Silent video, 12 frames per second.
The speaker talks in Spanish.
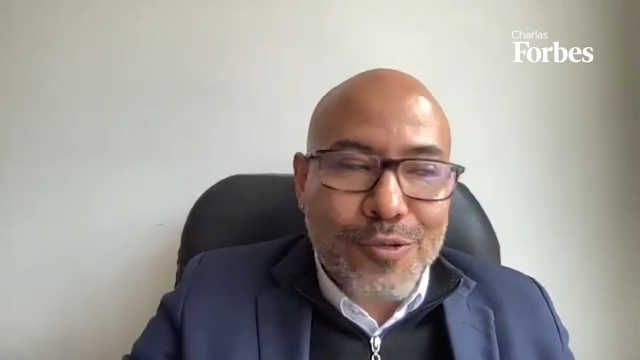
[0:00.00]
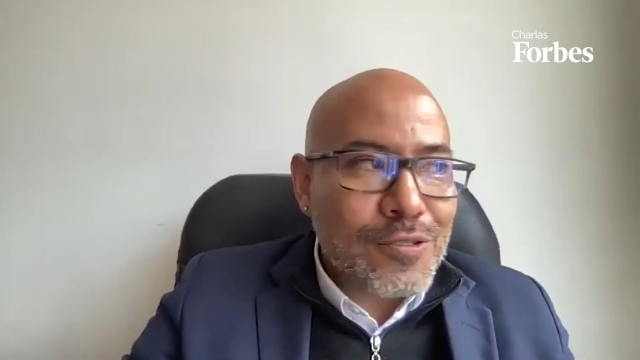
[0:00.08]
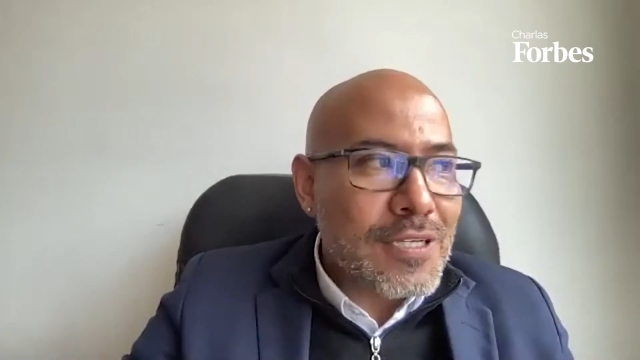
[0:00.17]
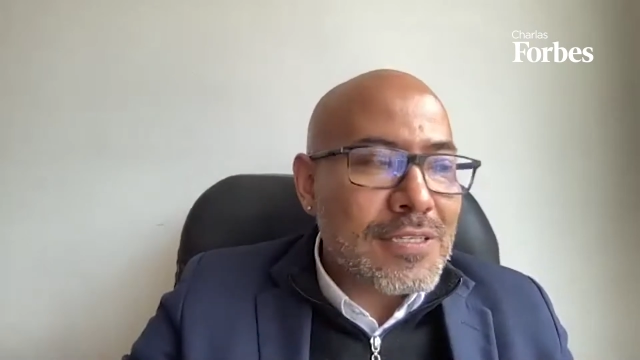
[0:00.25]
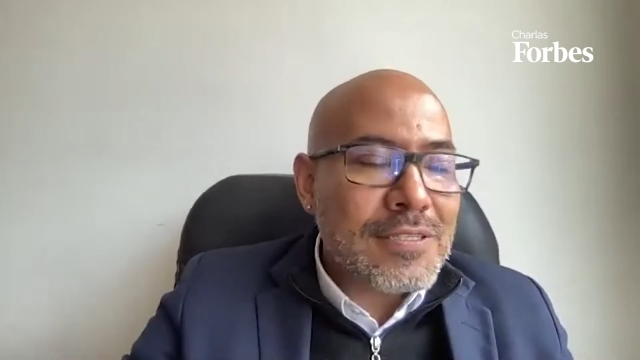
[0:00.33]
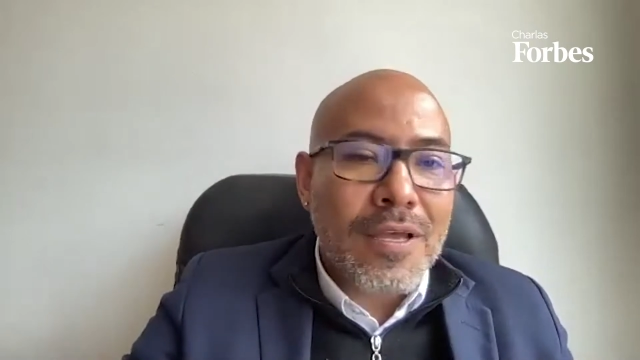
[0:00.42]

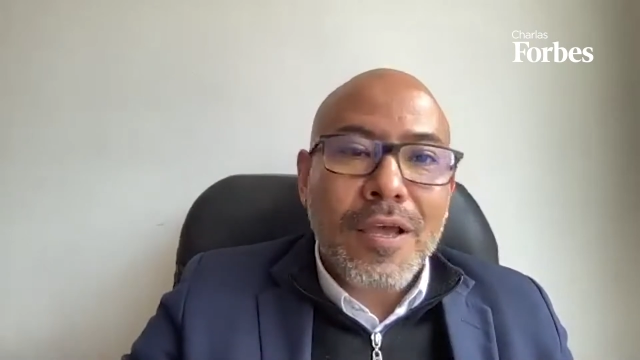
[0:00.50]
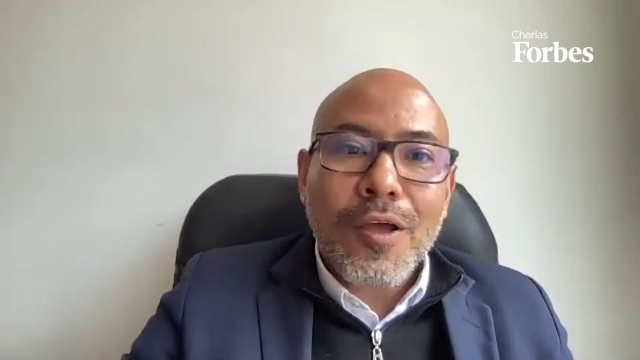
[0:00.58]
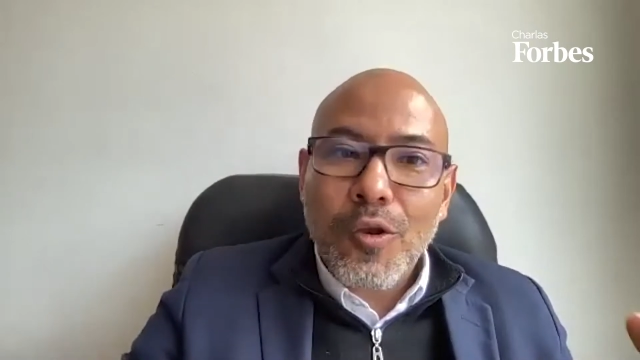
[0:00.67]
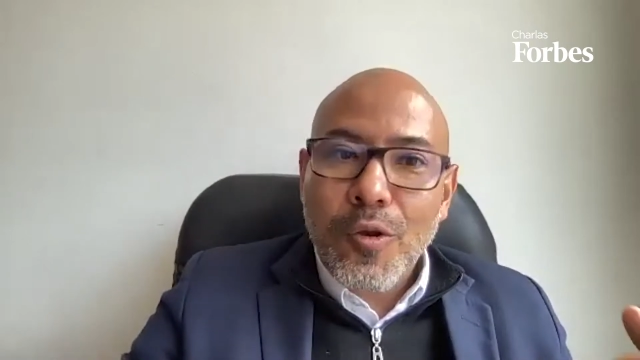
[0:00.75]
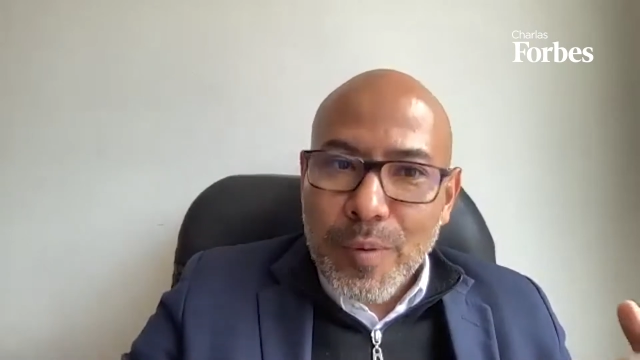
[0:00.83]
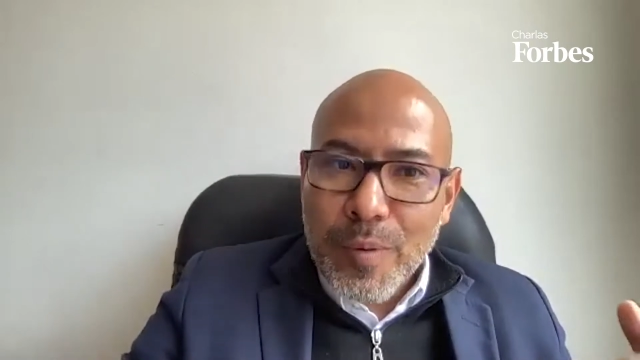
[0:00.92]
Entonces,
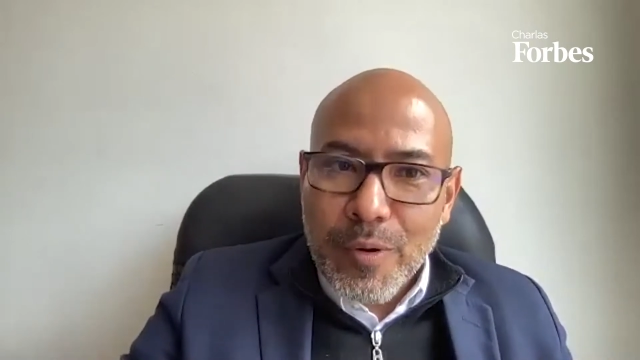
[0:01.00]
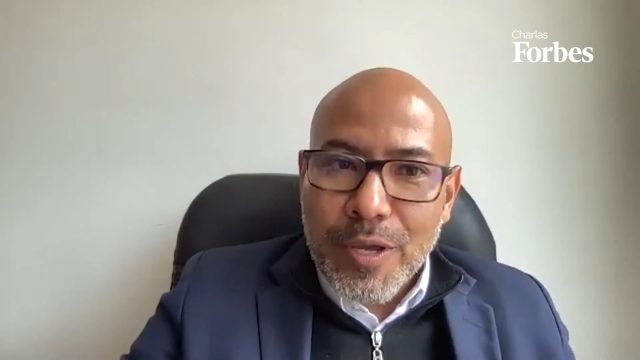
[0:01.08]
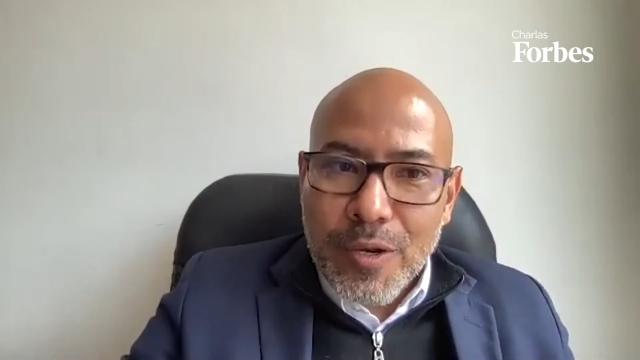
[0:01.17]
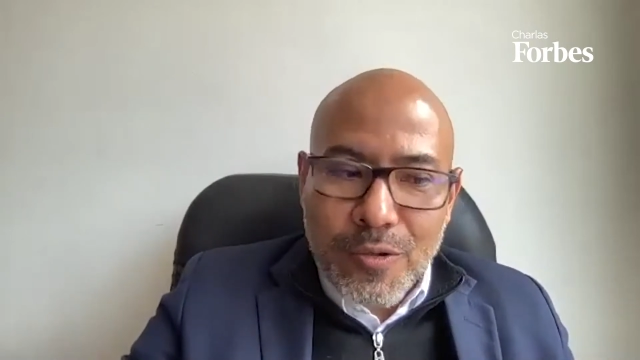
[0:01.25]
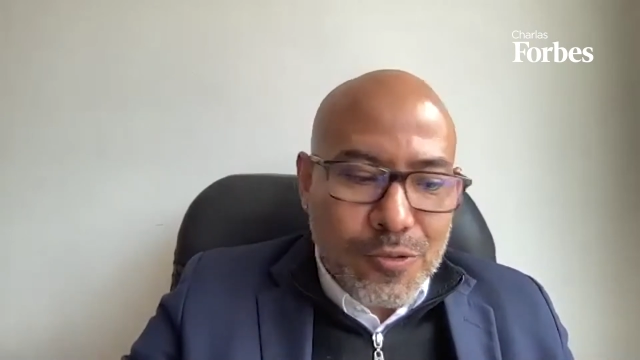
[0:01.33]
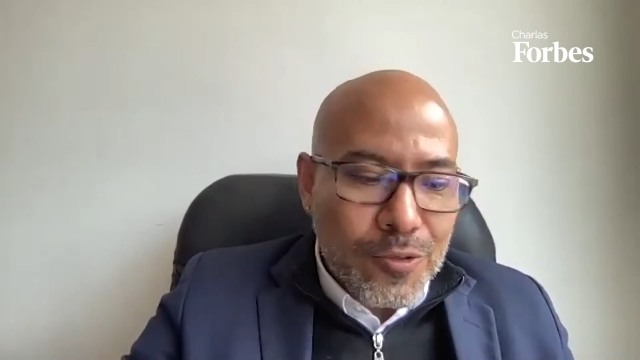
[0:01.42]
lo primero
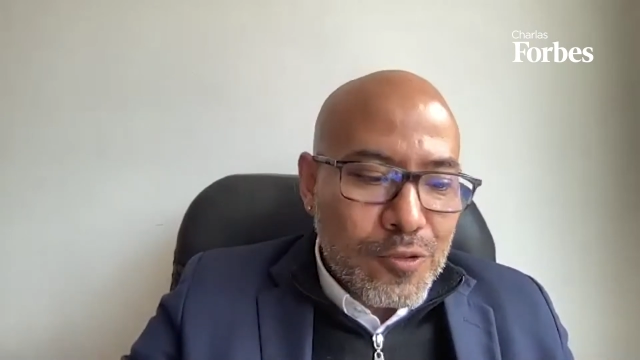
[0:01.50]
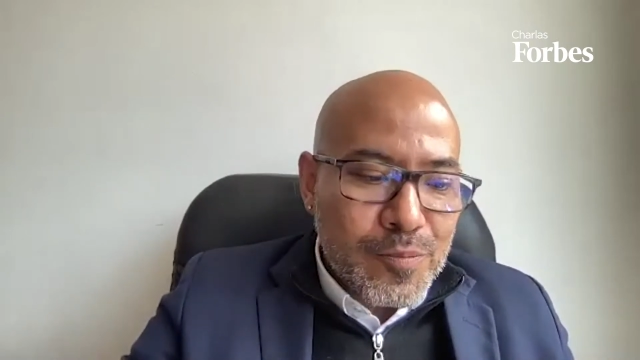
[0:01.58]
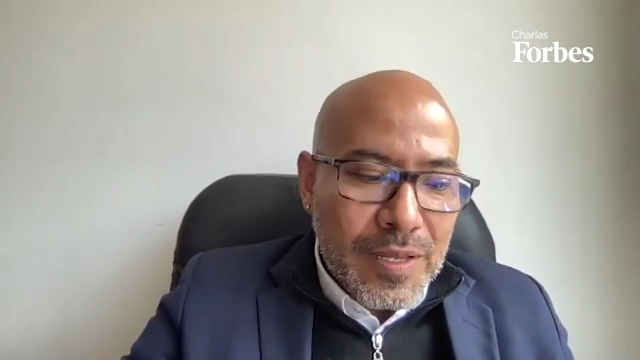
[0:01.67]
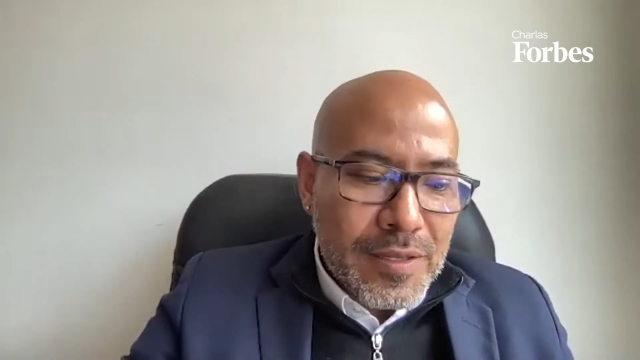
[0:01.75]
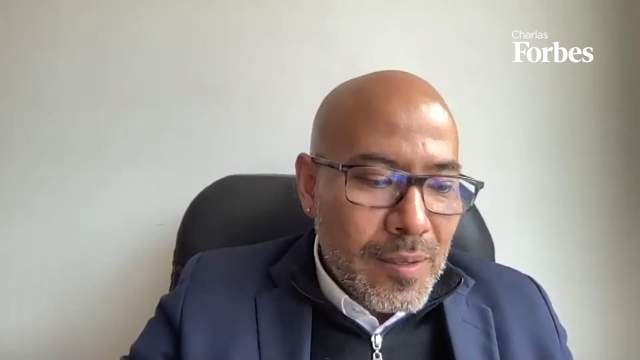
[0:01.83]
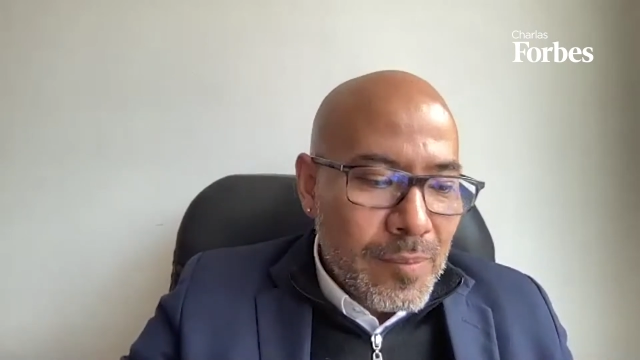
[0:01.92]
que nosotros
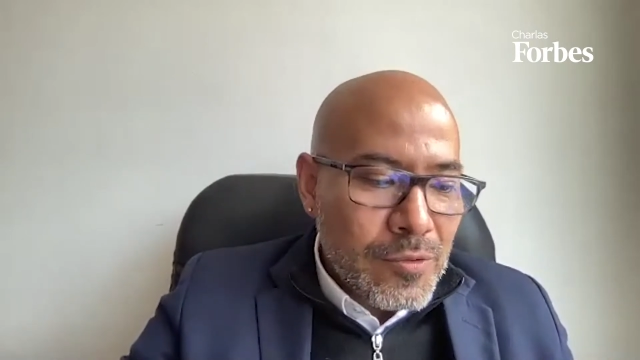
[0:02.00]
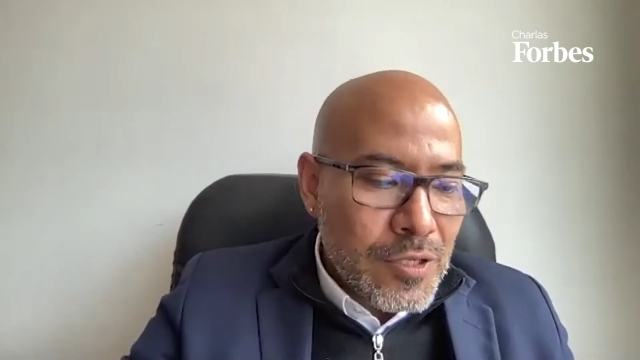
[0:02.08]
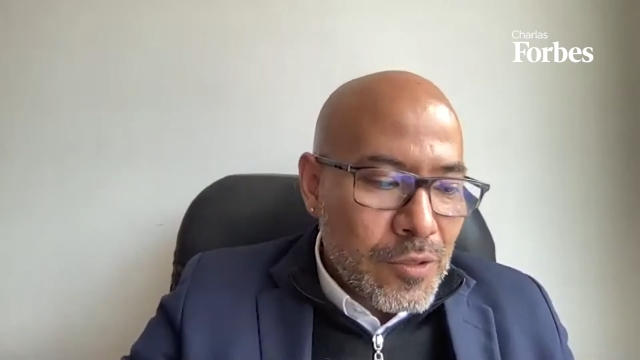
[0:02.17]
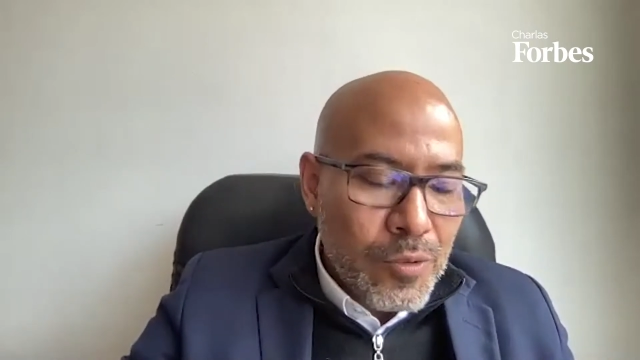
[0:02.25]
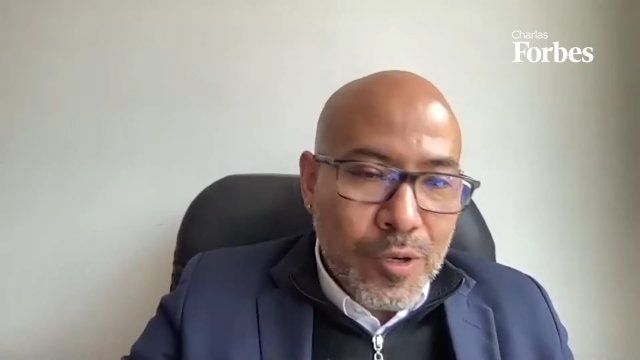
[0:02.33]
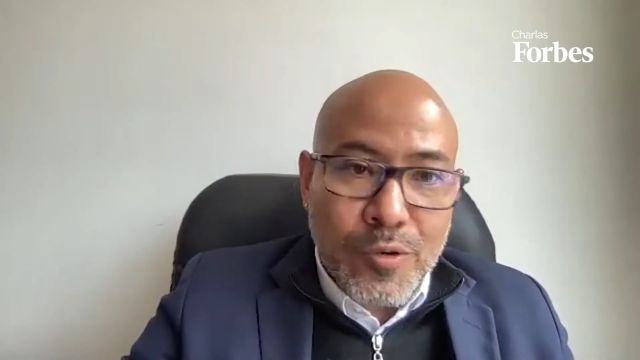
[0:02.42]
planteamos
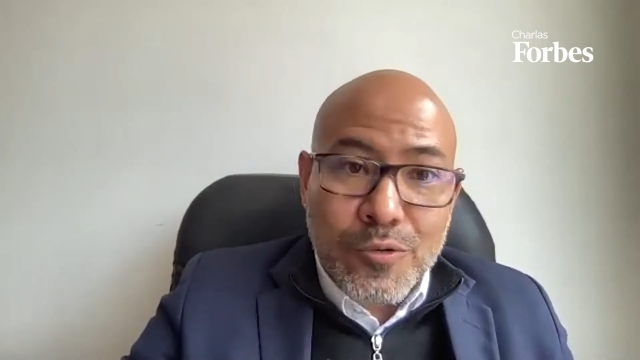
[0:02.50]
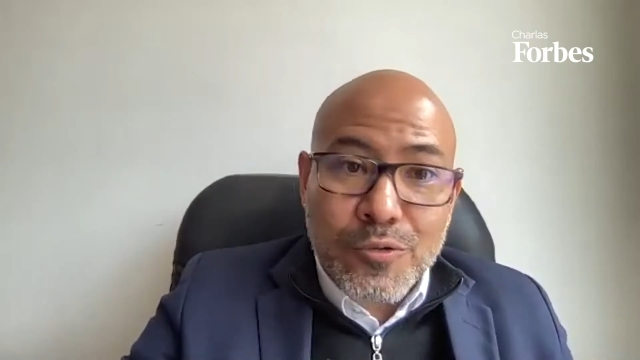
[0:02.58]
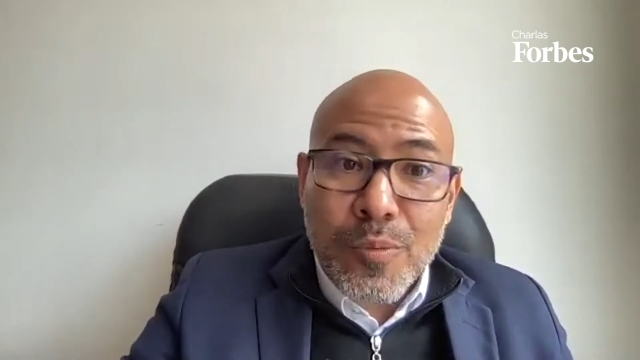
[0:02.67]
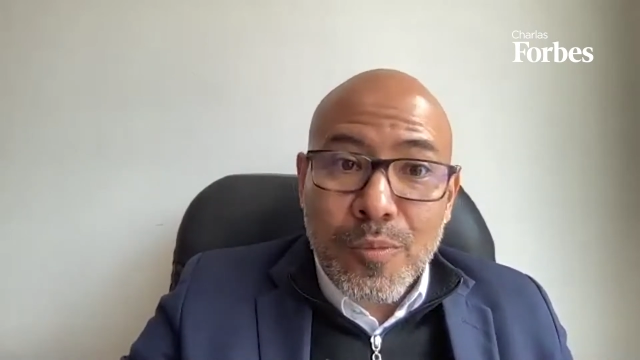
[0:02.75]
dentro de nuestro